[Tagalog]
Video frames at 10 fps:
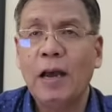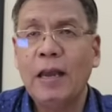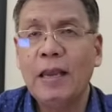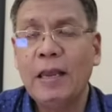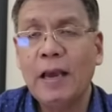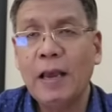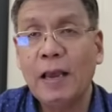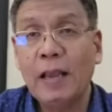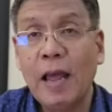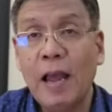ay uh,
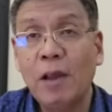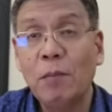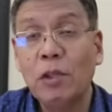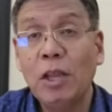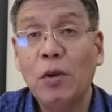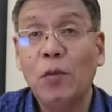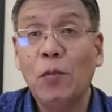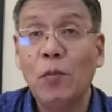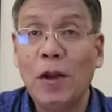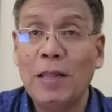kailangan mo din
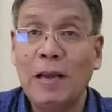kumuha